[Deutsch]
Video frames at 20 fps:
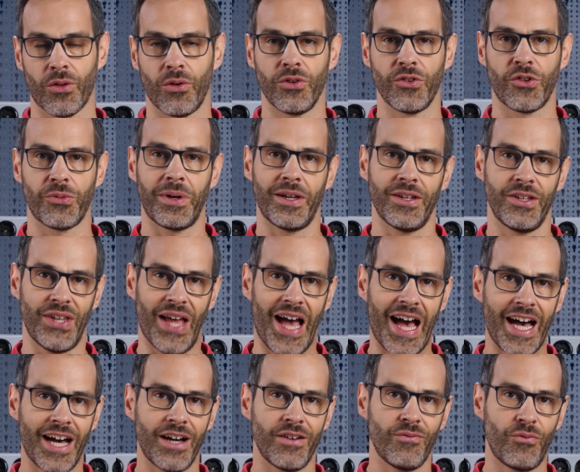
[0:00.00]
Und zwar
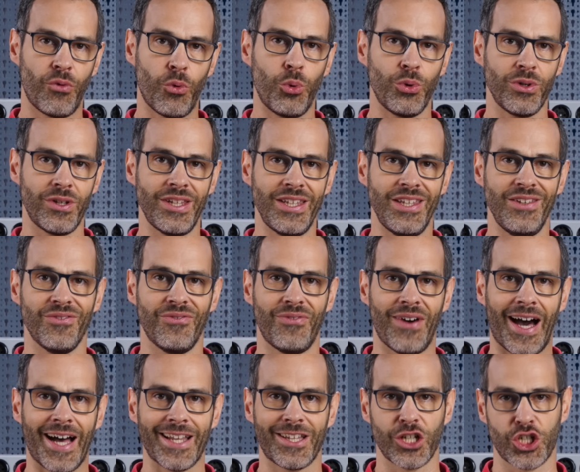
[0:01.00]
da, wo die
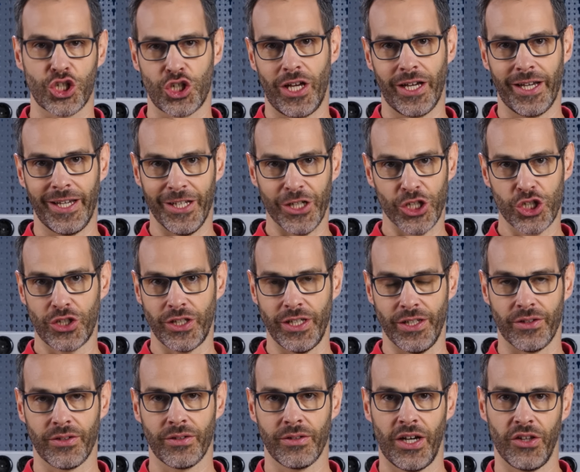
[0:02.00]
Warteschlange
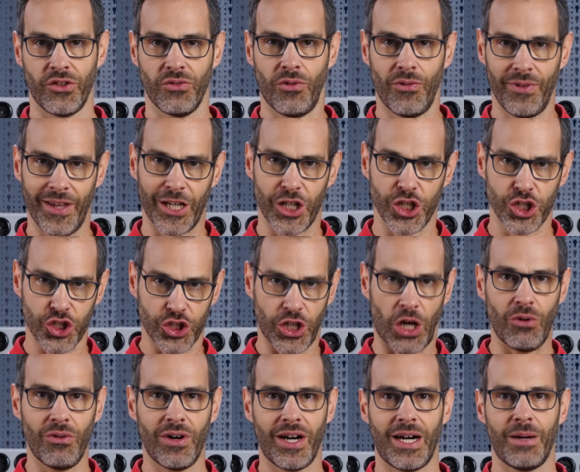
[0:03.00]
entsteht. Also wo wir den
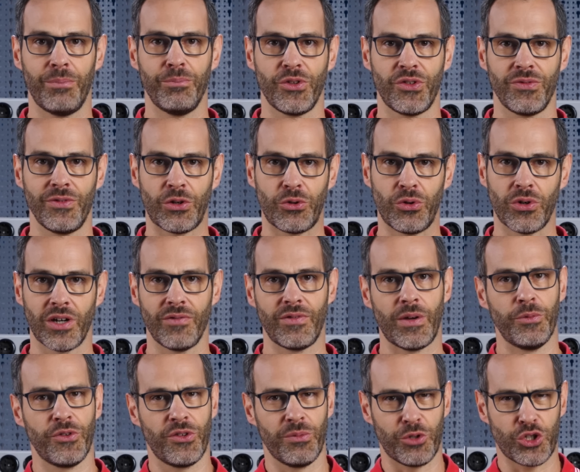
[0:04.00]
Stau haben, müssen wir gucken,
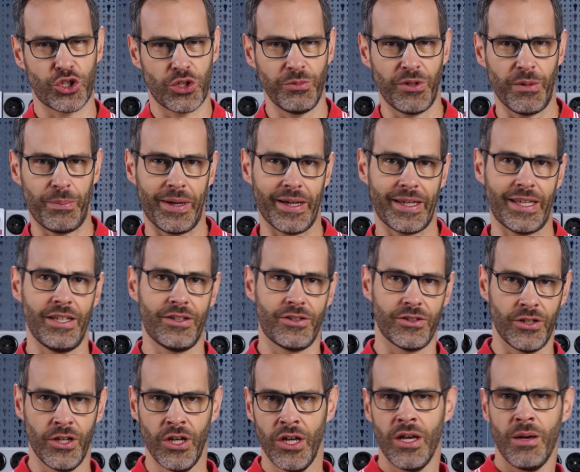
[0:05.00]
wir müssen bestimmte
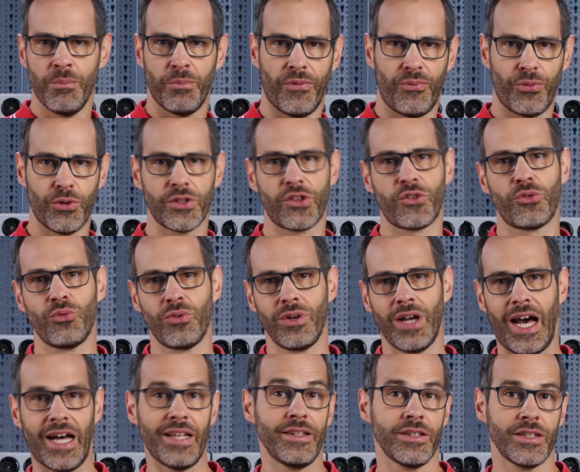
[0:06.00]
Pakete bevorzugen,
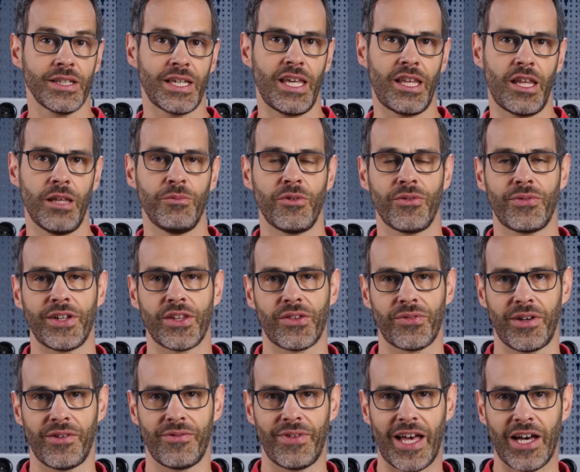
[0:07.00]
andere gegebenenfalls
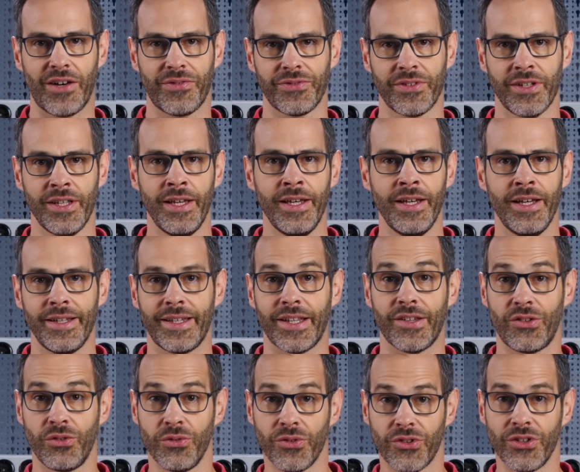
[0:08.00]
verwerfen,
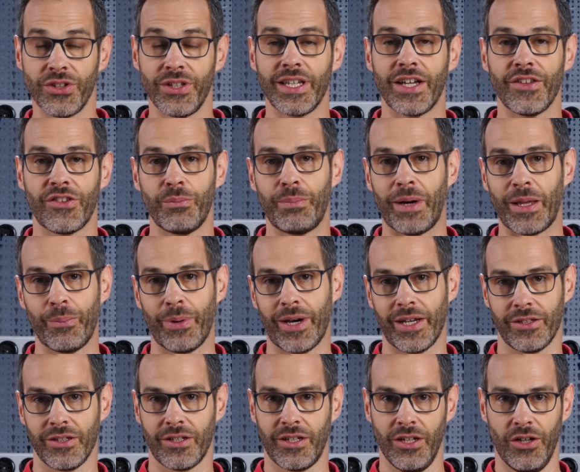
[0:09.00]
dass sie uns nicht die ganze
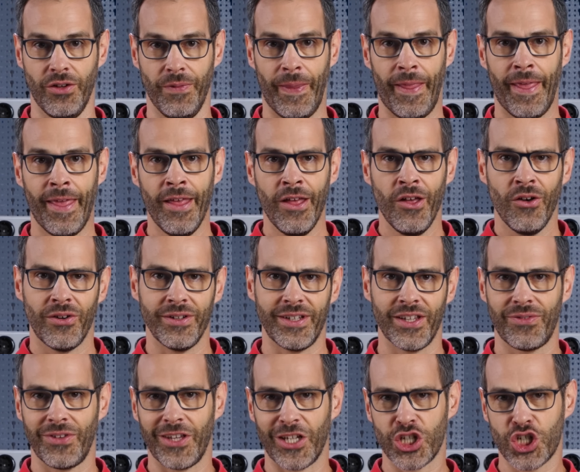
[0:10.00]
Bandbreite klauen. Und
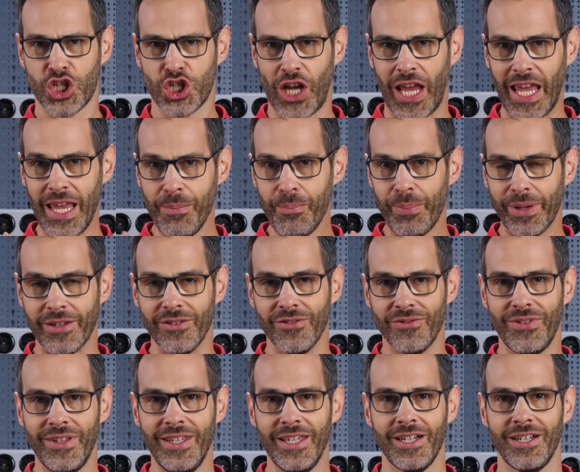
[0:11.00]
deswegen
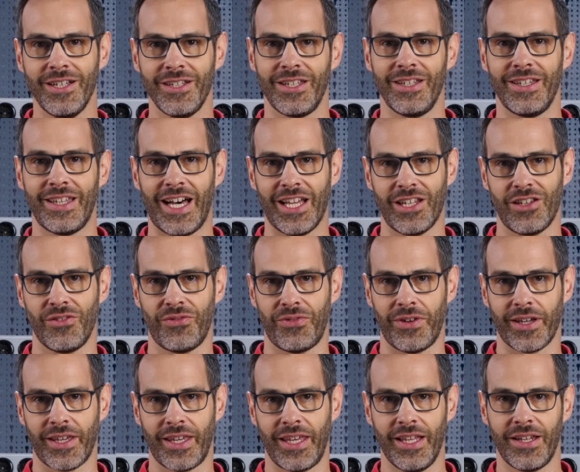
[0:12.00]
shapen wir den
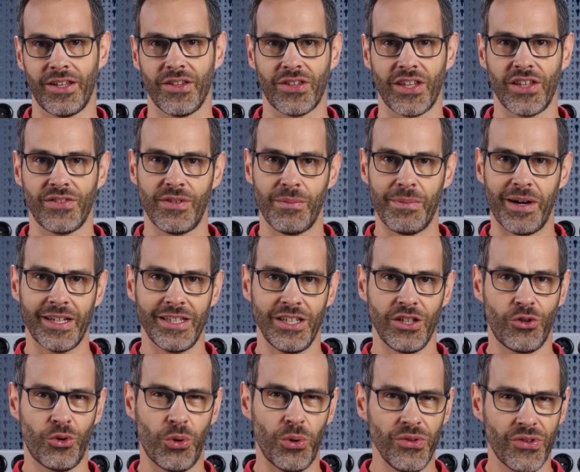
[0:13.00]
Datenverkehr, das heißt, wir machen
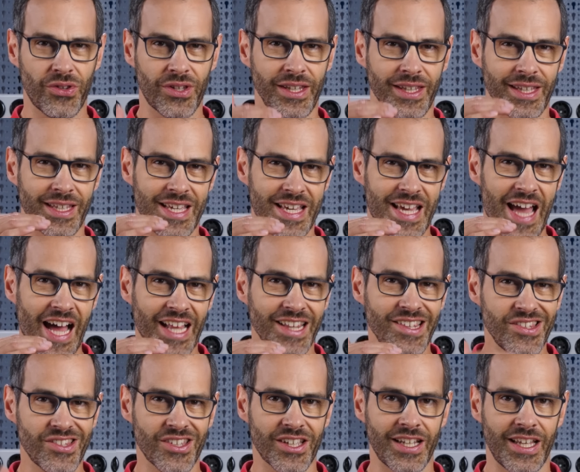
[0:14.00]
ihn künstlich ein
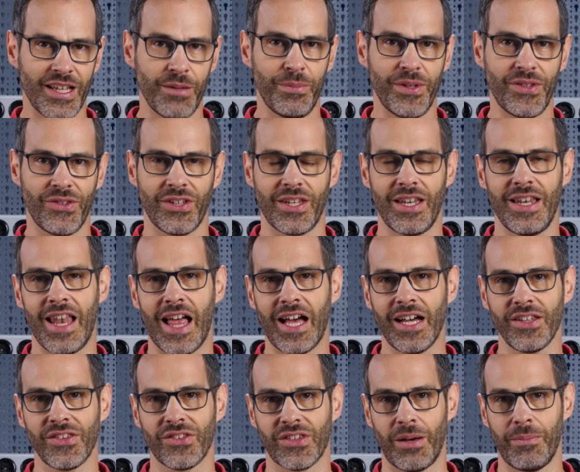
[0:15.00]
ganz klein bisschen
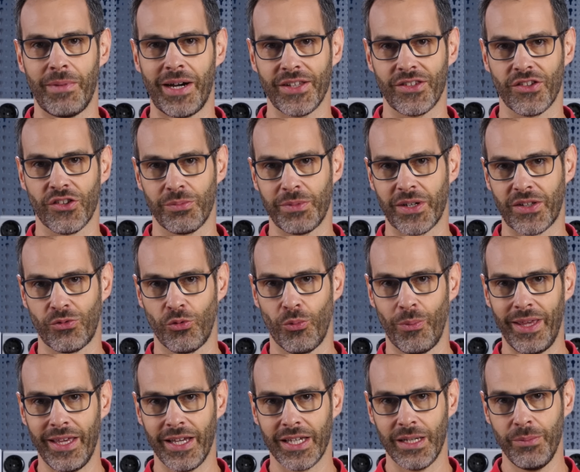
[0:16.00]
langsamer, als das
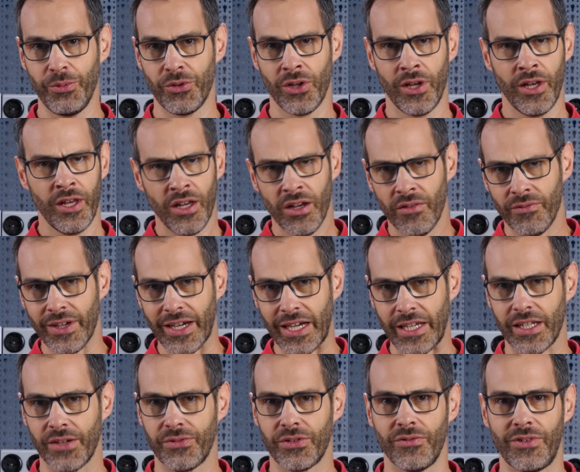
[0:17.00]
Maximum hergibt. Wir
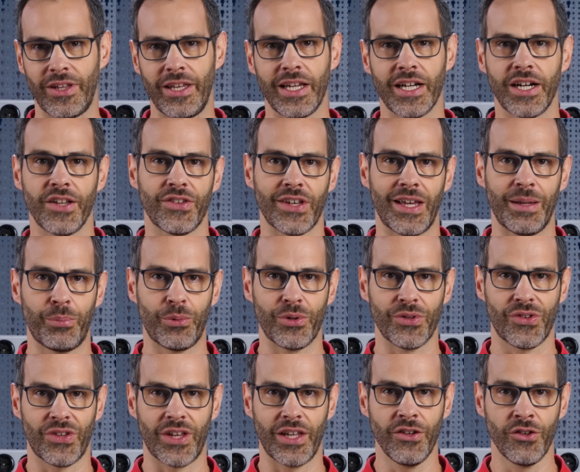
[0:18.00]
reden davon weniger als ein
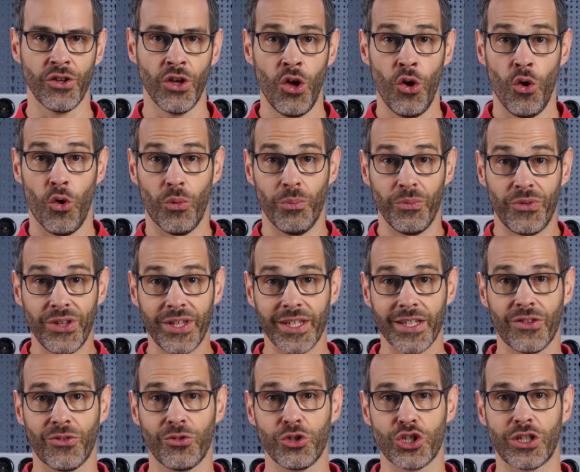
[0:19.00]
Prozent, um
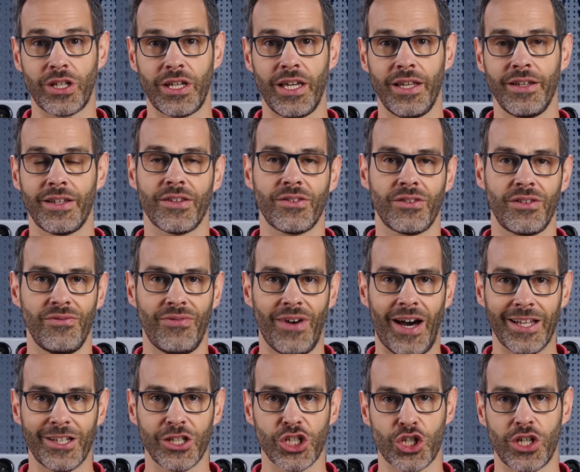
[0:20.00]
sicherzustellen, dass die
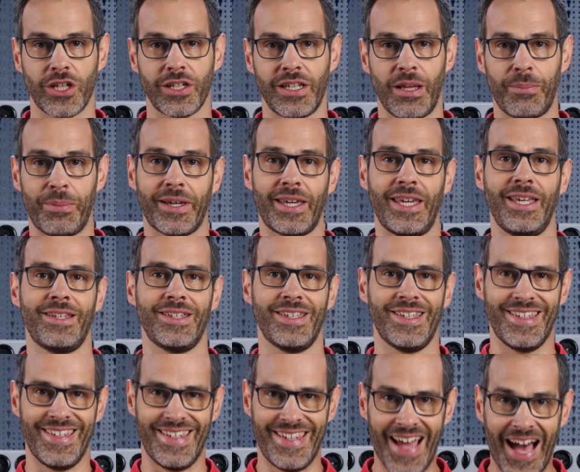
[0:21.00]
Warteschlange der
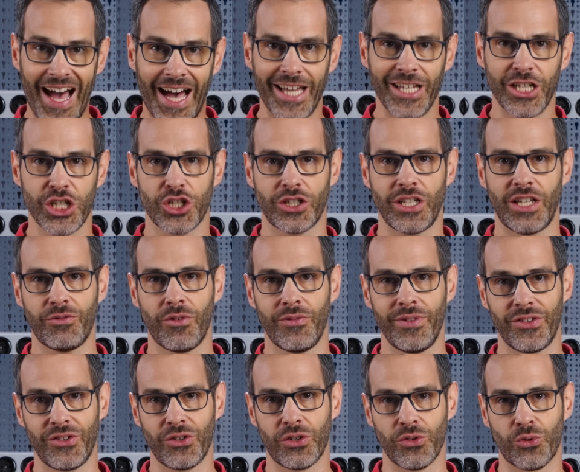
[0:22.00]
Pakete da entsteht, wo
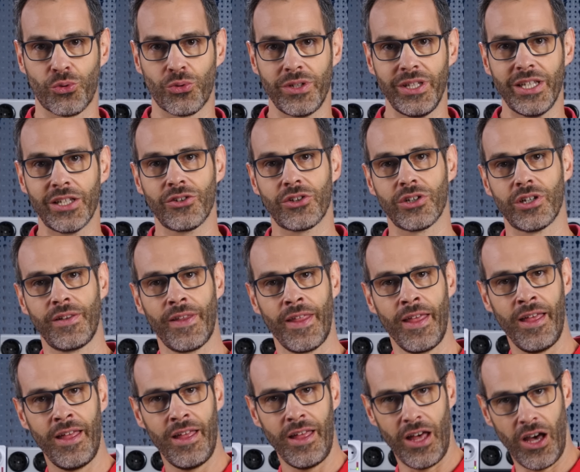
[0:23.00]
wir sie kontrollieren können,
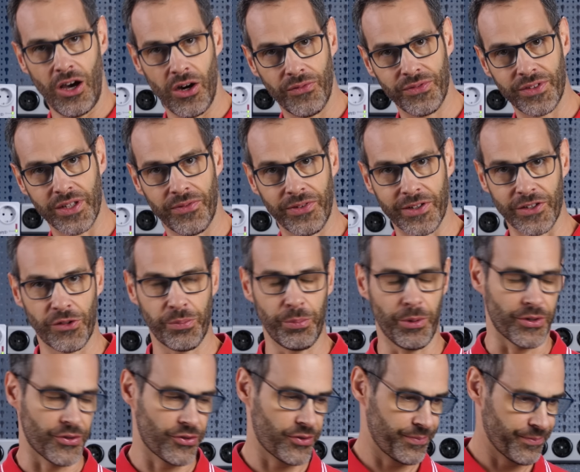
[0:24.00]
auf der
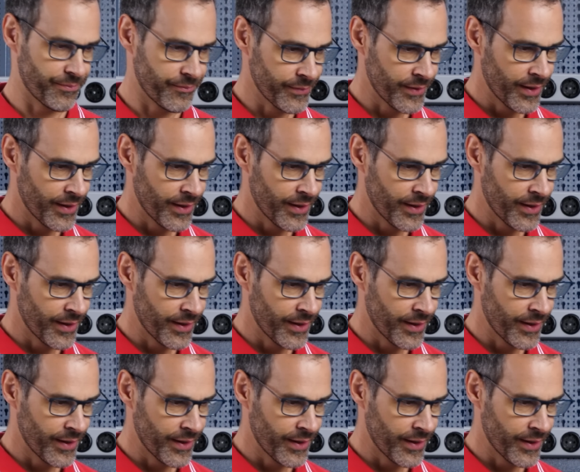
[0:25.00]
Fritzbox.